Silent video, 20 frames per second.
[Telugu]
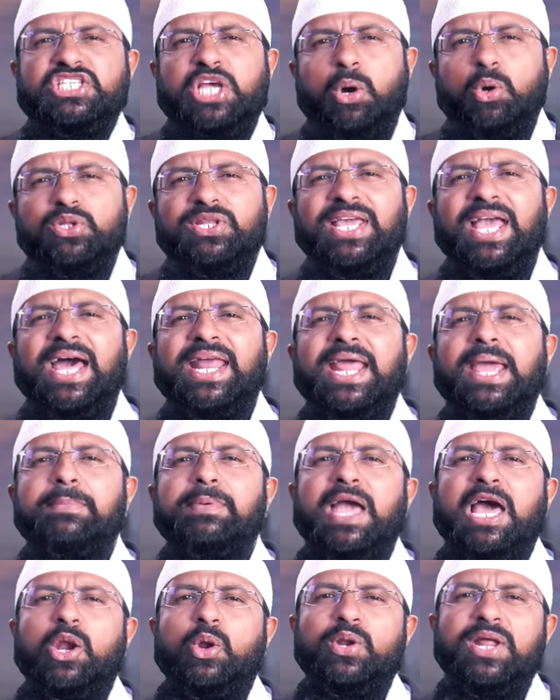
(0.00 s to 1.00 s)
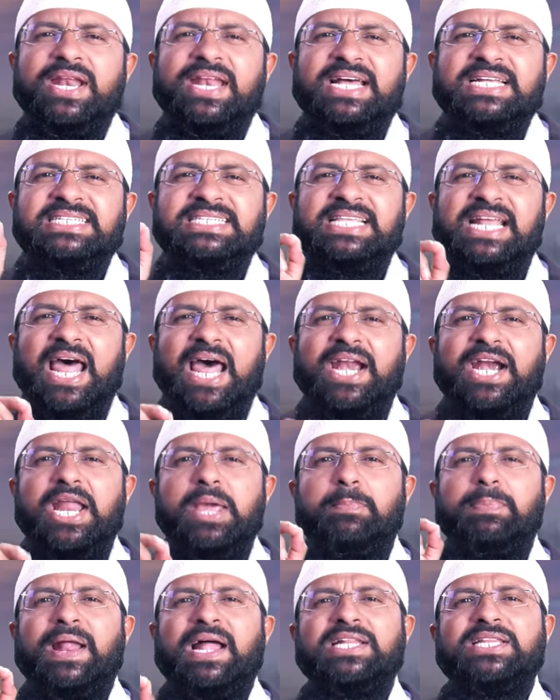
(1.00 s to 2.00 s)
సౌదీ అరేబియాలోని నజ్రాన్ అనే
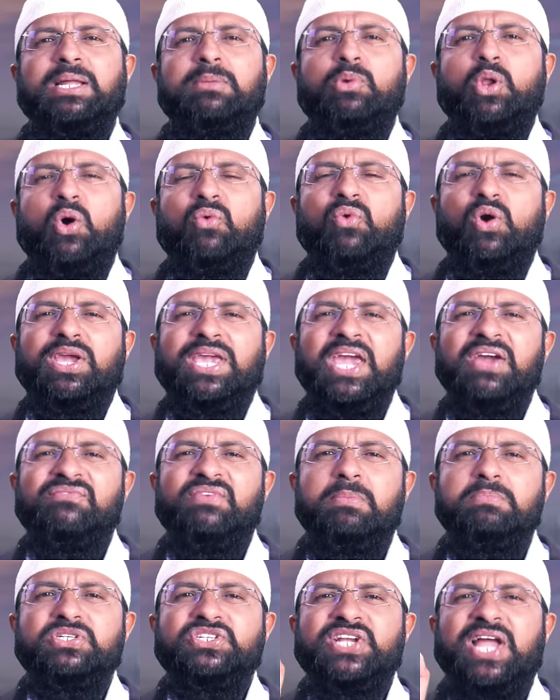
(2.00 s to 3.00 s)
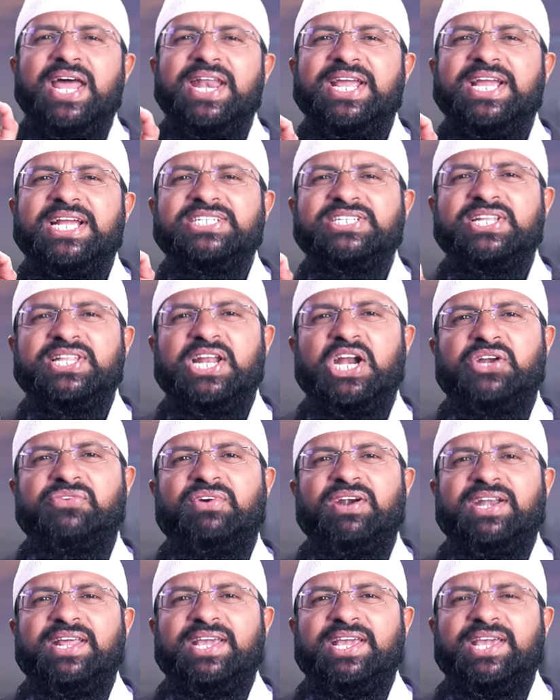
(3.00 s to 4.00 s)
ప్రాంతంలో ఒకే వంశానికి
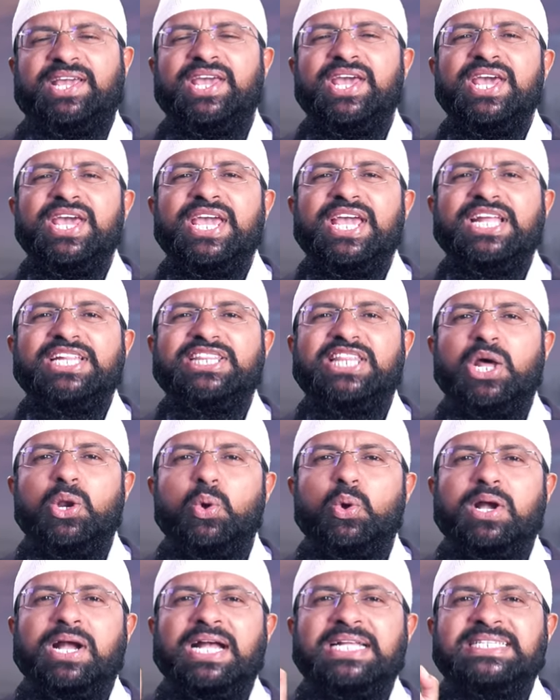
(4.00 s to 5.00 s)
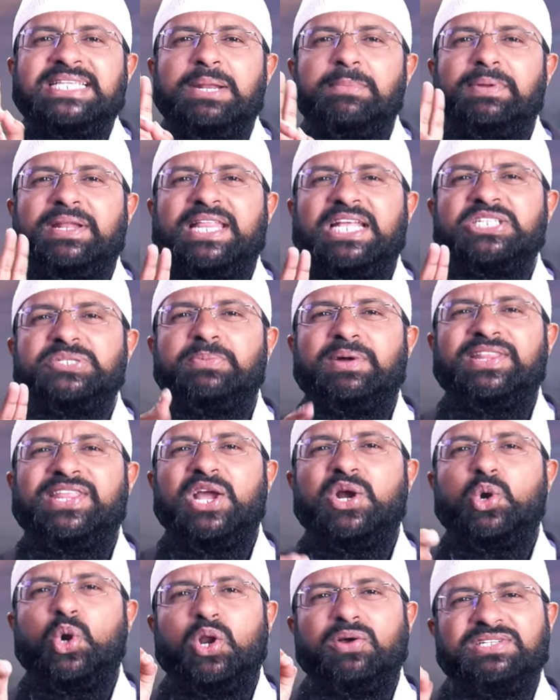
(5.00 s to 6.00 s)
చెందినటువంటి ఇద్దరు కజిన్ బ్రదర్స్ మధ్య
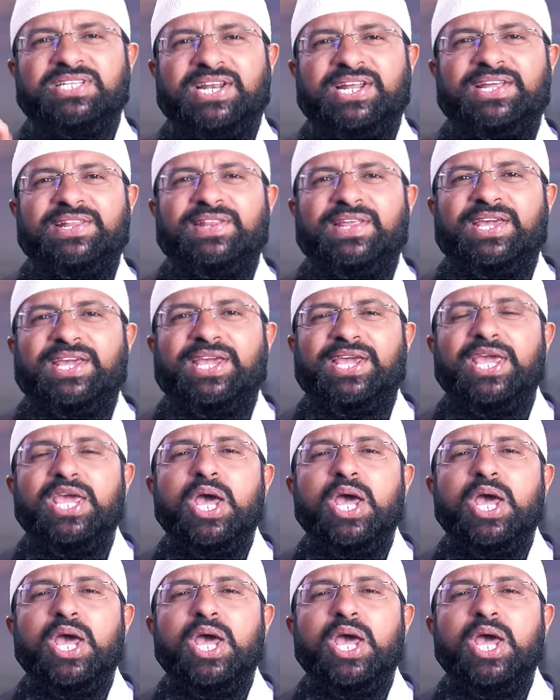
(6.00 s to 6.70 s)
గొడవ జరిగింది